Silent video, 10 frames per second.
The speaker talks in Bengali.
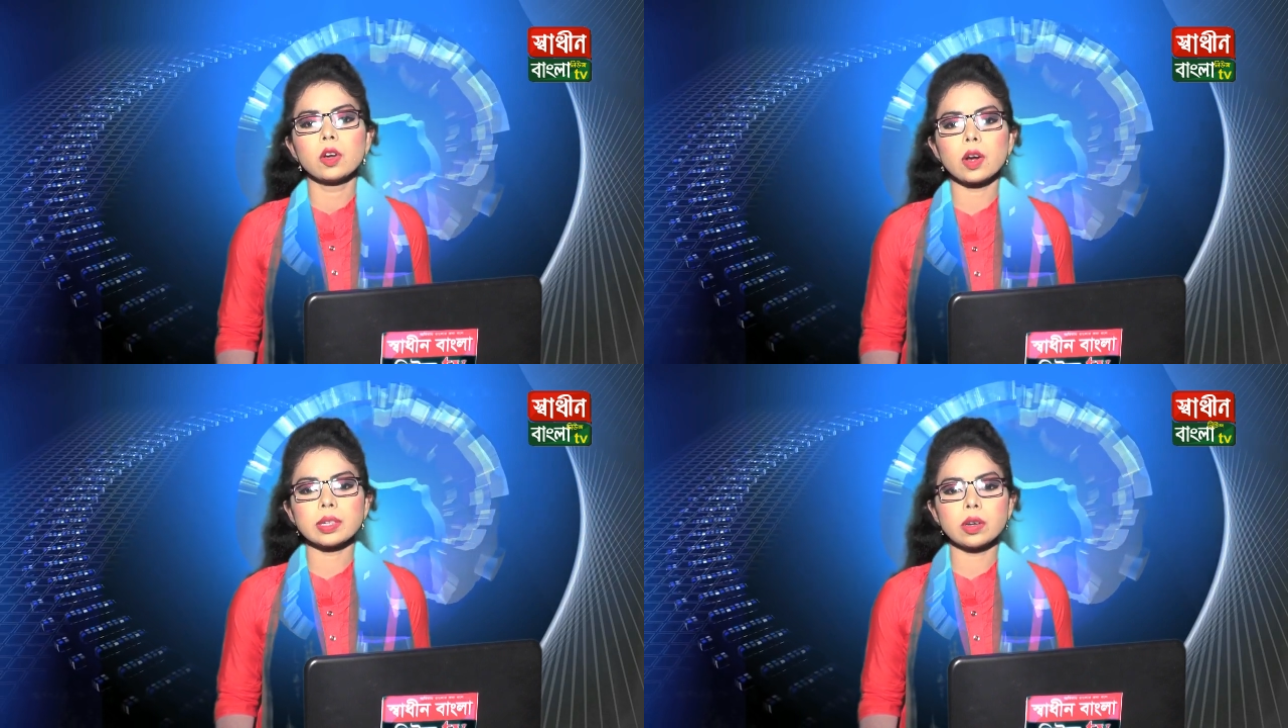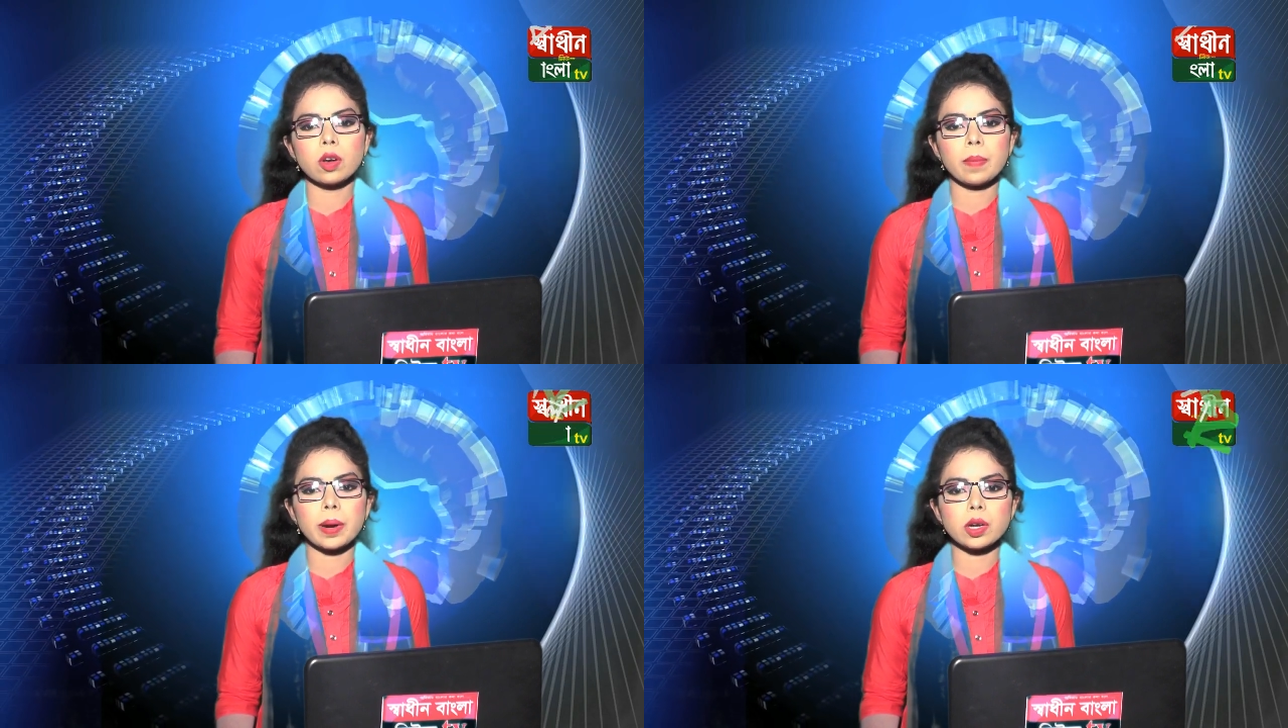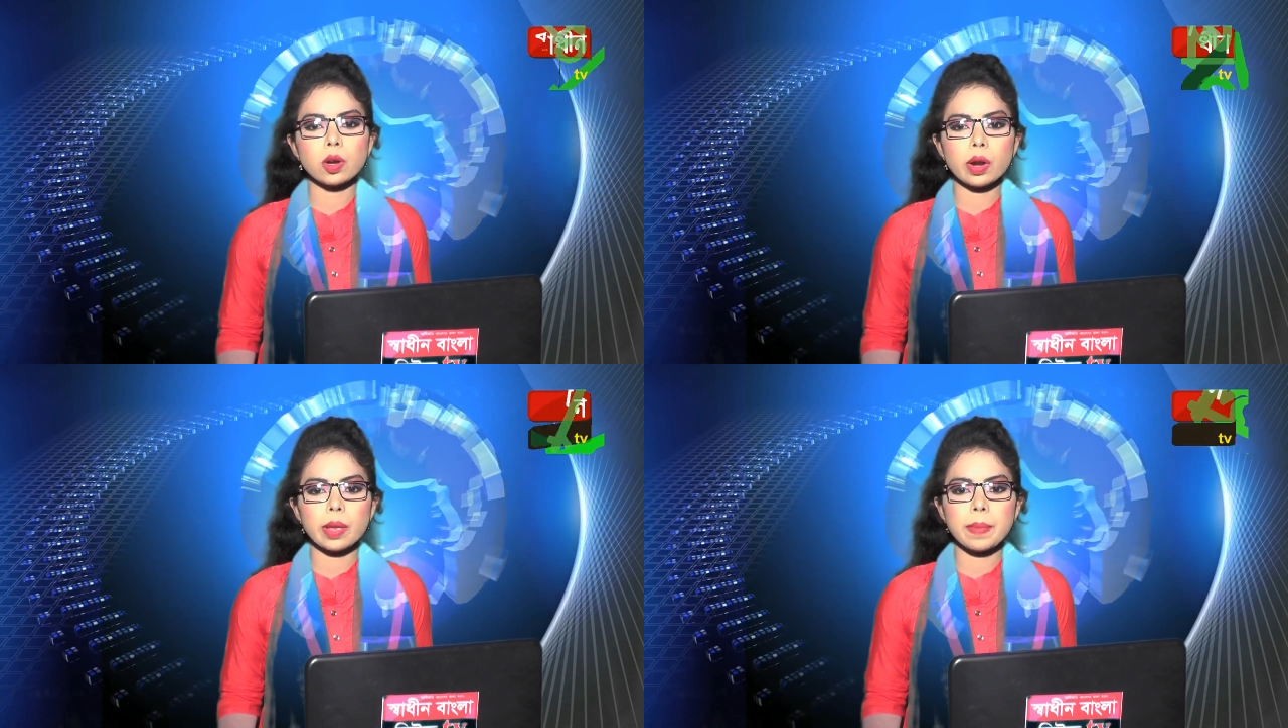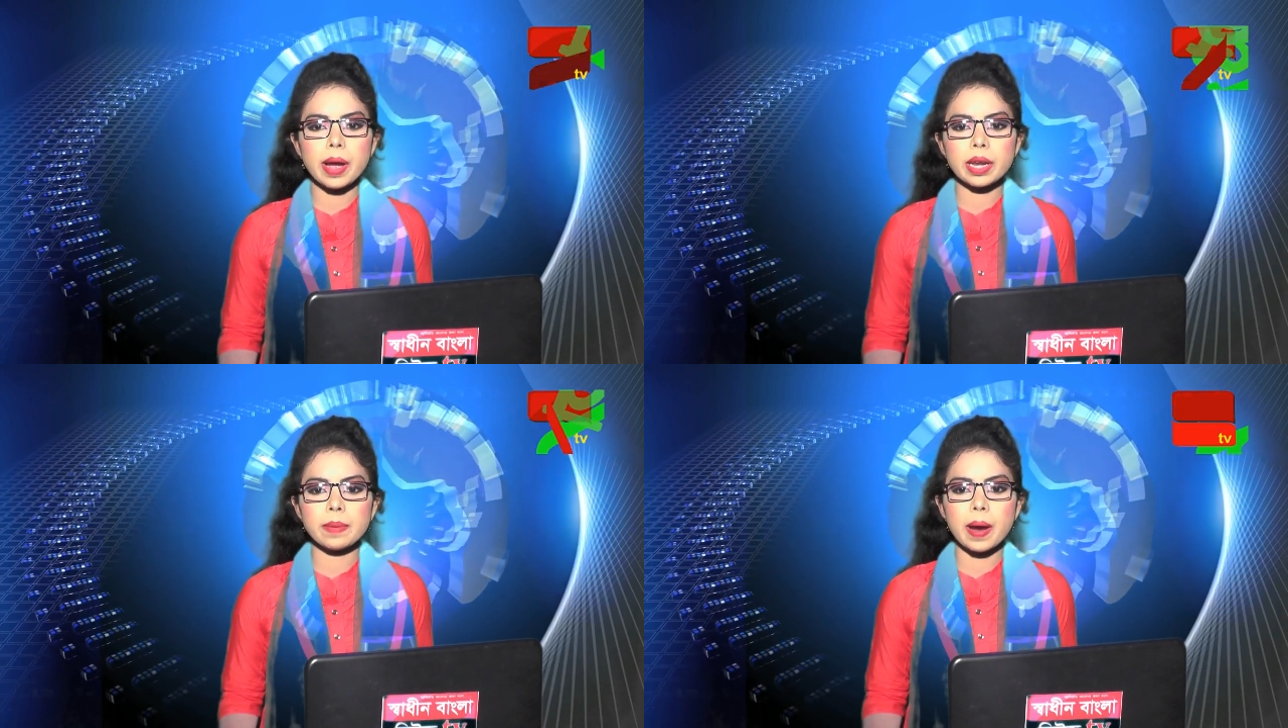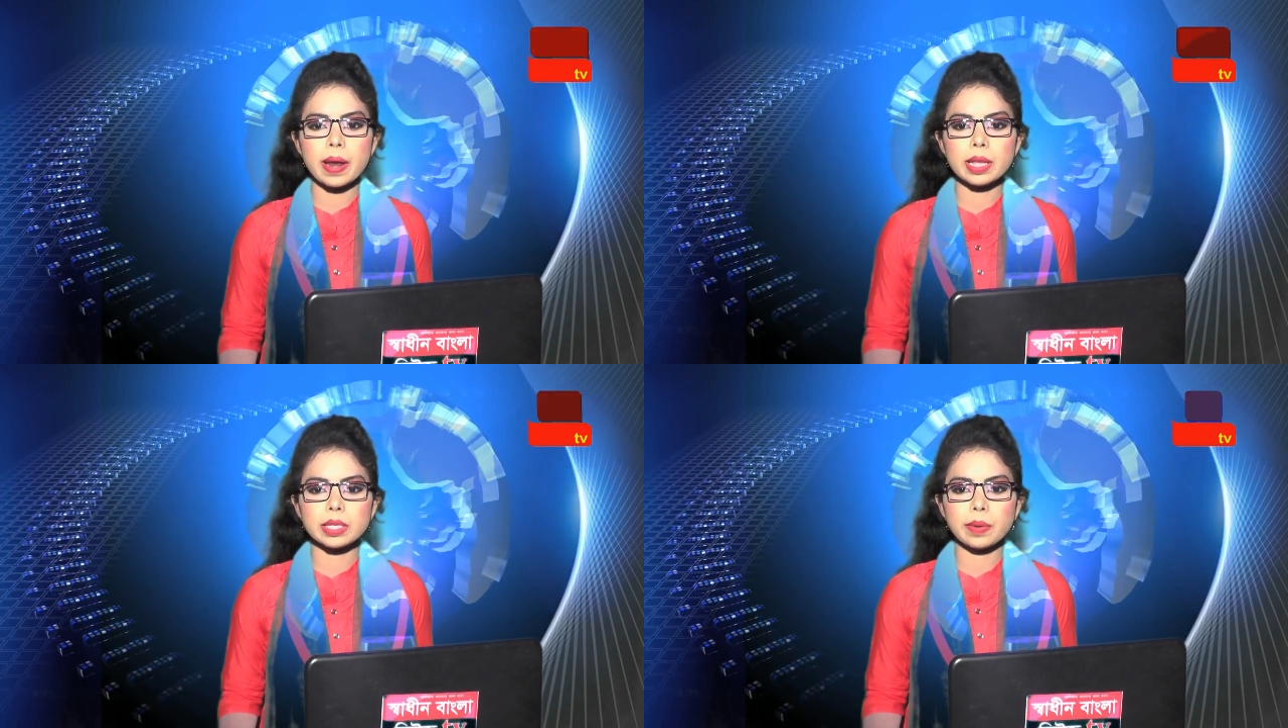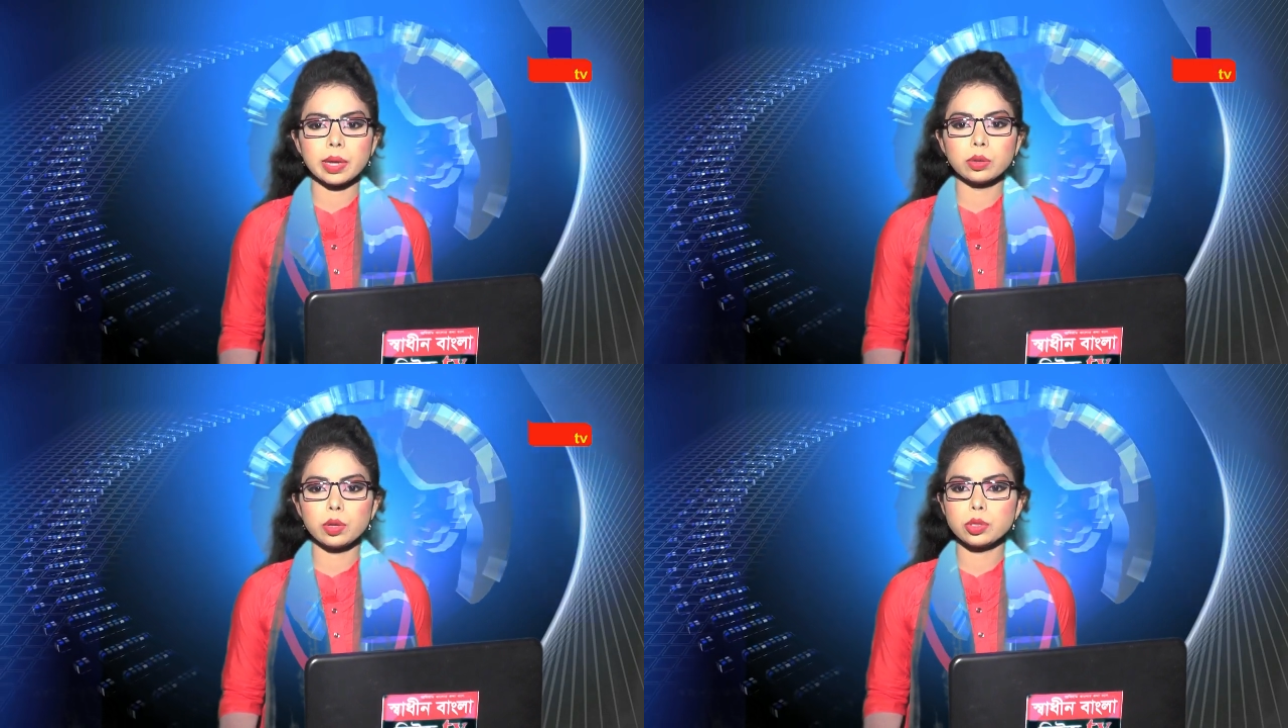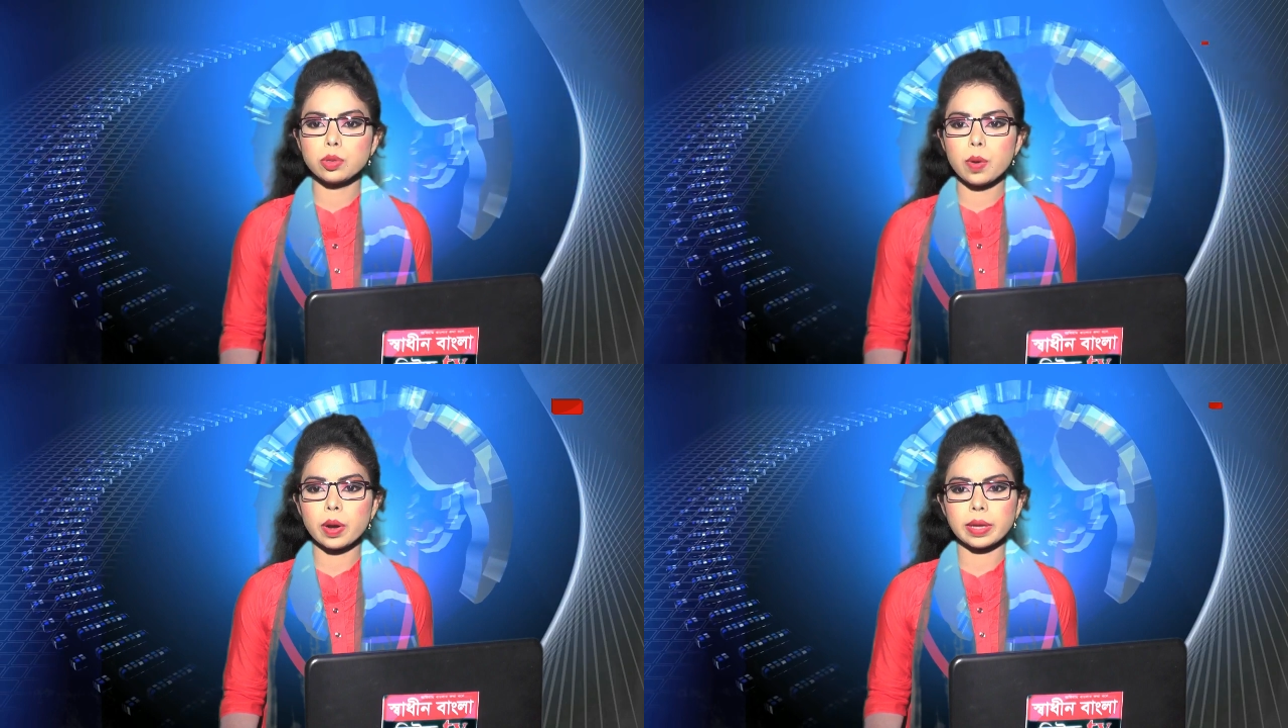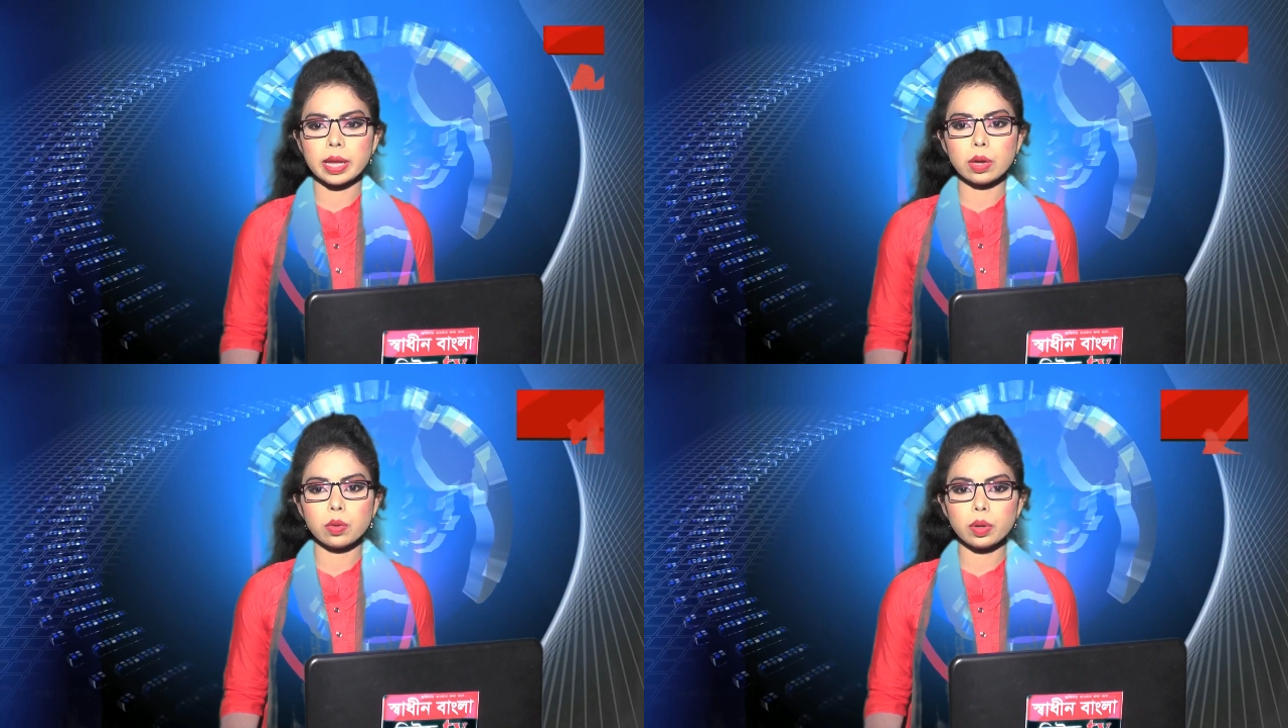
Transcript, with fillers: লকডাউন অমান্য করে বাড়ির বাইরে যাওয়ায় দুই যুবককে